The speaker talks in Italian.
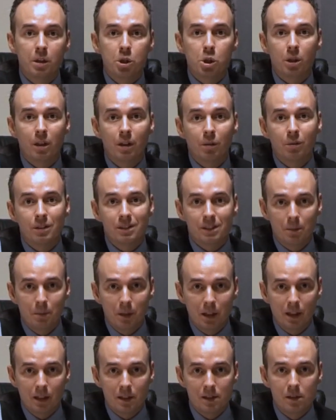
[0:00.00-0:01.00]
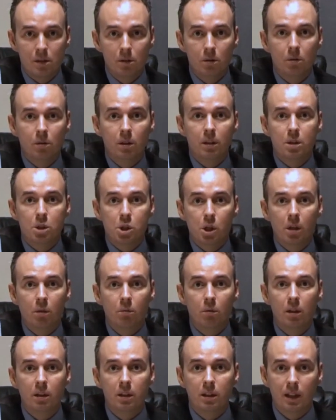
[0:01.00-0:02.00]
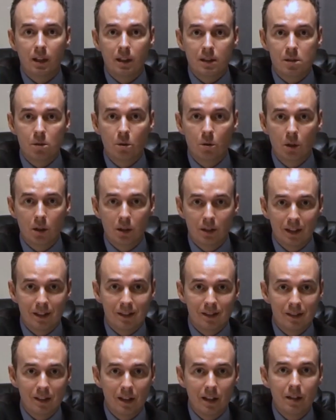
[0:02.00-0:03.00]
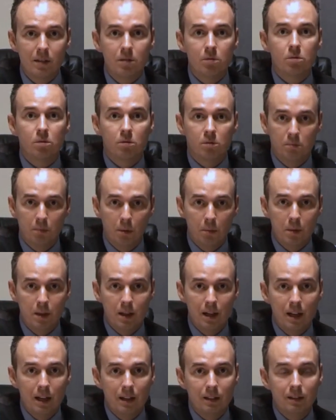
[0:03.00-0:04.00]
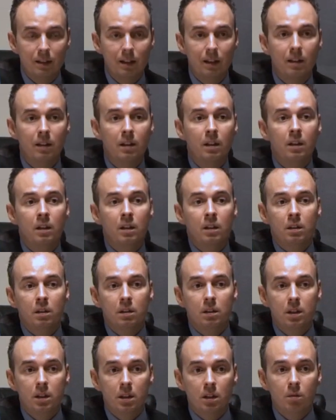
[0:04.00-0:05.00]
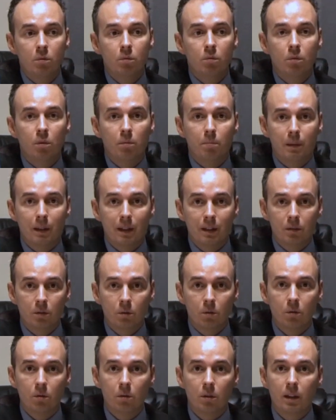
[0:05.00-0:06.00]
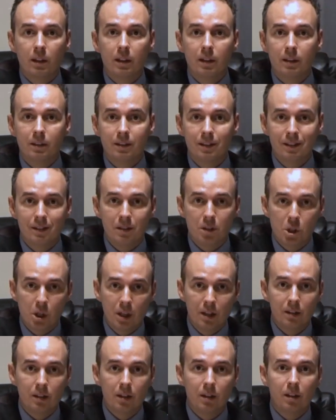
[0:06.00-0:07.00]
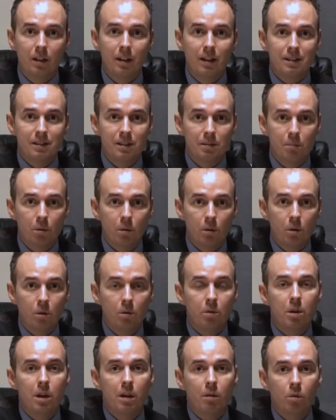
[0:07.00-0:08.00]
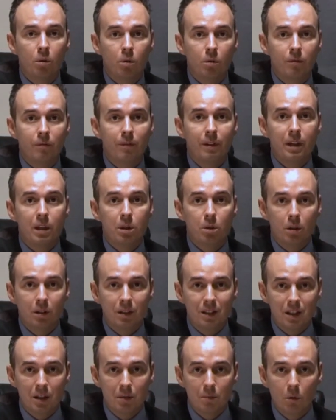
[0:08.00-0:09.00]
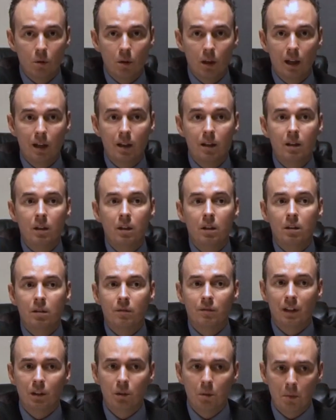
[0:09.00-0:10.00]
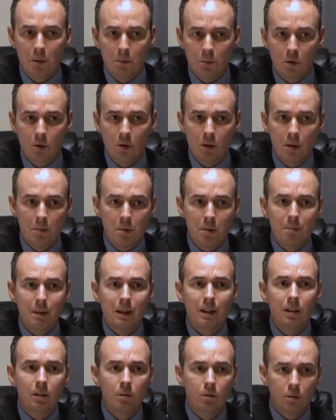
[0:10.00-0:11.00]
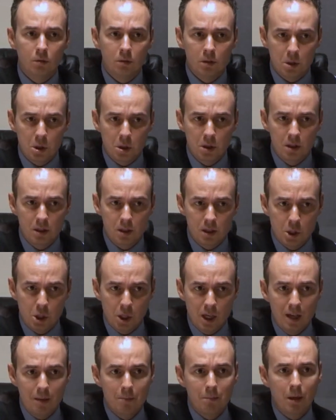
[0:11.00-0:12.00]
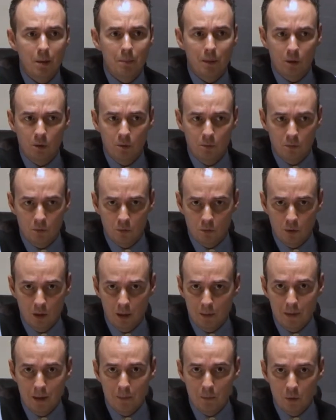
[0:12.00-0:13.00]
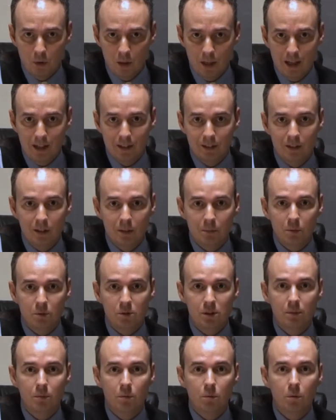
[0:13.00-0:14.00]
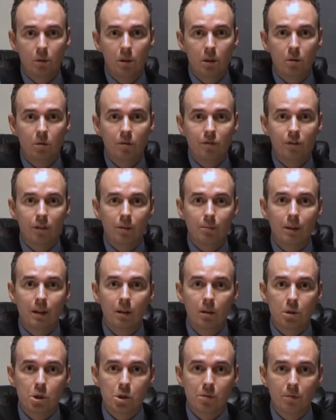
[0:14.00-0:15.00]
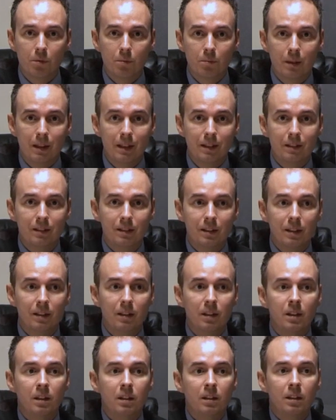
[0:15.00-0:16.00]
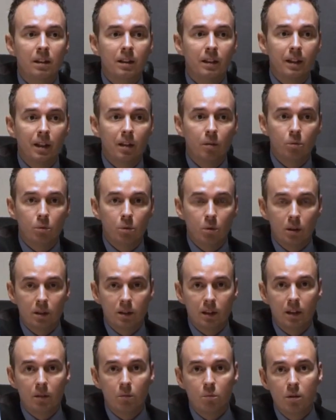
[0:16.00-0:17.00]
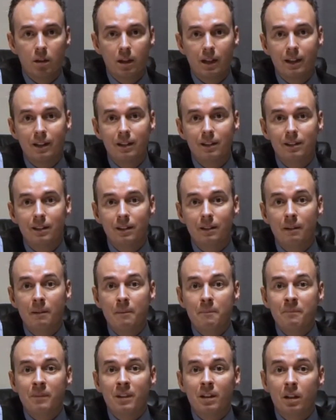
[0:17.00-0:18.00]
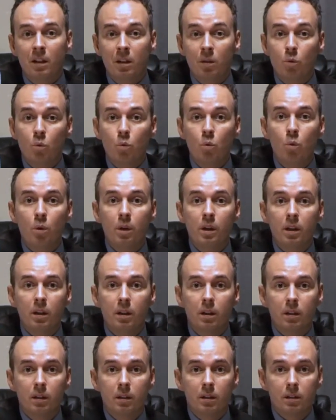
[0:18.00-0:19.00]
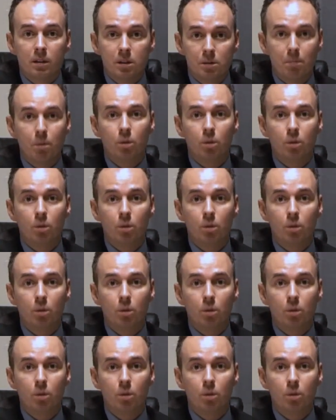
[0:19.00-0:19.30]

che c'era questa migrazione. C'è una dichiarazione in tal senso, sbobinata, di un operatore dirigente dell'AS di Bologna, un convegno ad Imola, vado a memoria mi pare il 12 di dicembre, ma comunque abbiamo gli atti e possiamo quindi confermarlo agevolmente anche all'autorità inquirente, in cui eh,